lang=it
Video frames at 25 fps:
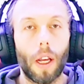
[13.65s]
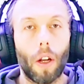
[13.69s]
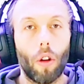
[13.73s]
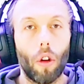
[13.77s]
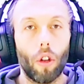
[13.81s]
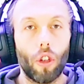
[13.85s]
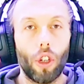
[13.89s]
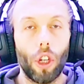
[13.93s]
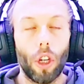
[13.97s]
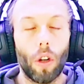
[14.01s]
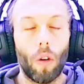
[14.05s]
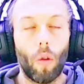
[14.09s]

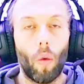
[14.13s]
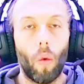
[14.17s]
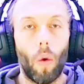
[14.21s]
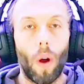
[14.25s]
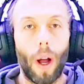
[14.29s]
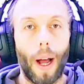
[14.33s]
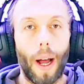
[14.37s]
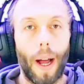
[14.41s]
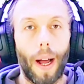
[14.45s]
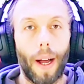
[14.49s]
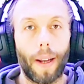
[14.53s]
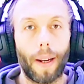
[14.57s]
Eccoci
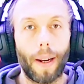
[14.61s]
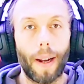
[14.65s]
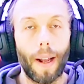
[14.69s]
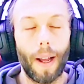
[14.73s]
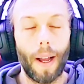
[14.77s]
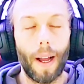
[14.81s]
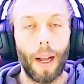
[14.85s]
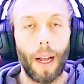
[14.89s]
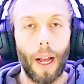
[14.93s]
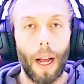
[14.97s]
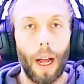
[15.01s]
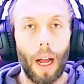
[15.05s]
qua,
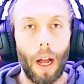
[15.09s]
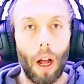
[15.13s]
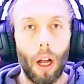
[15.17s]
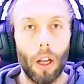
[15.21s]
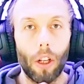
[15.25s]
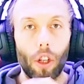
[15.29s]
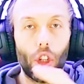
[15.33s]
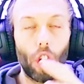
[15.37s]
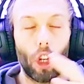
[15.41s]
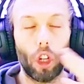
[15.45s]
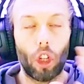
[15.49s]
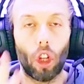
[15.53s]
raga.
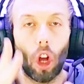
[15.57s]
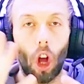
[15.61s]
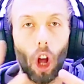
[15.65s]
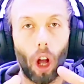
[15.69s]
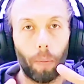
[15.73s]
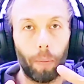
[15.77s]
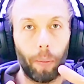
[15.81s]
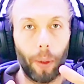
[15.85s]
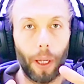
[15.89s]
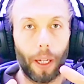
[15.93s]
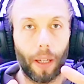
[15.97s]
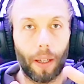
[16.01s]
Oggi
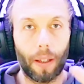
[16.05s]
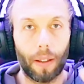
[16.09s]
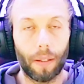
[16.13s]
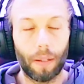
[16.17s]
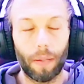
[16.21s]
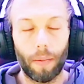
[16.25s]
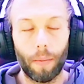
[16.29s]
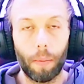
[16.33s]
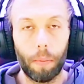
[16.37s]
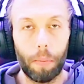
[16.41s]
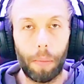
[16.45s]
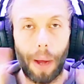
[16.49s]
topic
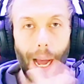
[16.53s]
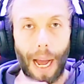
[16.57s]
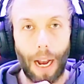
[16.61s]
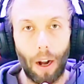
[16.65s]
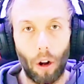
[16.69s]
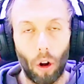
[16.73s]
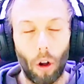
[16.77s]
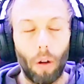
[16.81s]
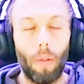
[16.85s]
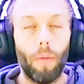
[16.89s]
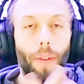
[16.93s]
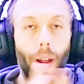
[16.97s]

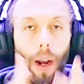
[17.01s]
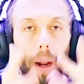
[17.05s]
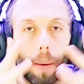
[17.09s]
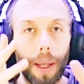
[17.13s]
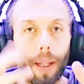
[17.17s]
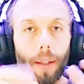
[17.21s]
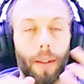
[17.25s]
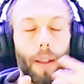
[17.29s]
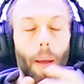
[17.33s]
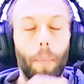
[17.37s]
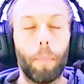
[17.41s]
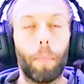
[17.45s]
bello,
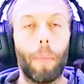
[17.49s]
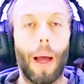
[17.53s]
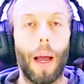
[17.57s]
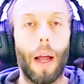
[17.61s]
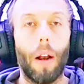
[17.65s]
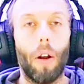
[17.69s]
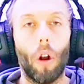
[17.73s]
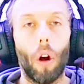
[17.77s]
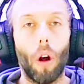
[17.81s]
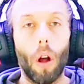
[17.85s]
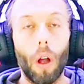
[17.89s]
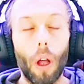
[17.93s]
veramente
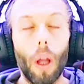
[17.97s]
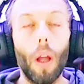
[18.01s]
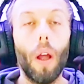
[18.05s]
bello.